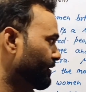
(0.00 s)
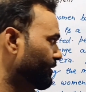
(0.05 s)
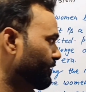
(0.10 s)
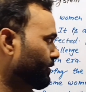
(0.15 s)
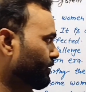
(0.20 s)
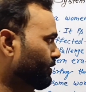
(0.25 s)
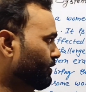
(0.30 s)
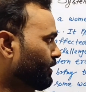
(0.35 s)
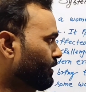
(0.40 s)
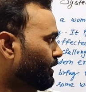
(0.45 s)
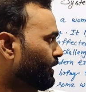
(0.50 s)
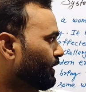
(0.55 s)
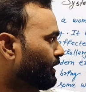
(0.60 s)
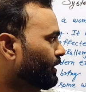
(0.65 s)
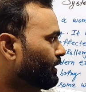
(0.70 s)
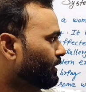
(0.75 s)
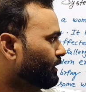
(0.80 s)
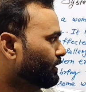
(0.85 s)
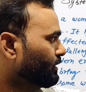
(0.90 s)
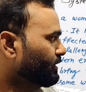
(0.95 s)
हैं
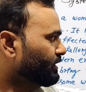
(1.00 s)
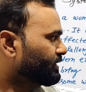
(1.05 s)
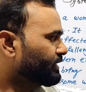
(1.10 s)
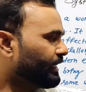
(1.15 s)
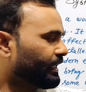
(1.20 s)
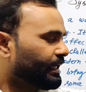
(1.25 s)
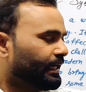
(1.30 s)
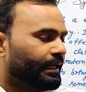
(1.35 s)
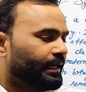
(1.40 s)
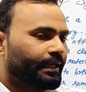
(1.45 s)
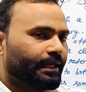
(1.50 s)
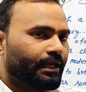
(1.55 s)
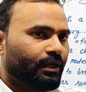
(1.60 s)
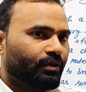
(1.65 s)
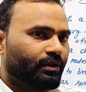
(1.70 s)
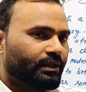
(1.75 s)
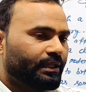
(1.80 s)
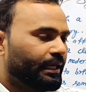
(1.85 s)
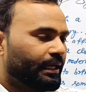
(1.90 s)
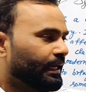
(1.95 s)
जिसके कारण क्या
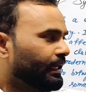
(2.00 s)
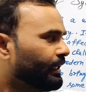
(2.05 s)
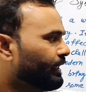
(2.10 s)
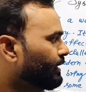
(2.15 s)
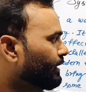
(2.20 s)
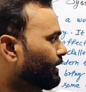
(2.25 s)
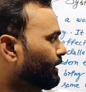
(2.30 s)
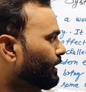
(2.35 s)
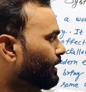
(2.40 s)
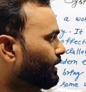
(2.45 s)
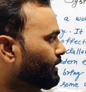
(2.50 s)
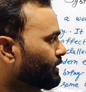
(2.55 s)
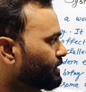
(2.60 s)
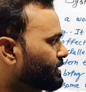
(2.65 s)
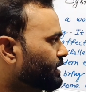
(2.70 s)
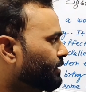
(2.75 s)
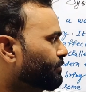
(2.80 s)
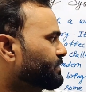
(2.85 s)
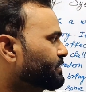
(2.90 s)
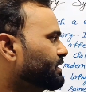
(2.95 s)
होता
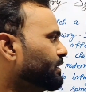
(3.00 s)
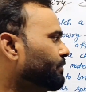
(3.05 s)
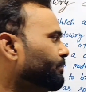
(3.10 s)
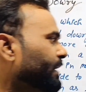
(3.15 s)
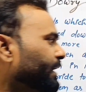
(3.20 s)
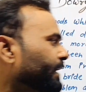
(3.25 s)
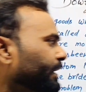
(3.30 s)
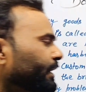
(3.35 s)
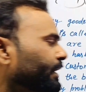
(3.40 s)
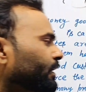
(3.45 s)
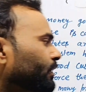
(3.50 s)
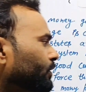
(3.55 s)
सम सम मैंने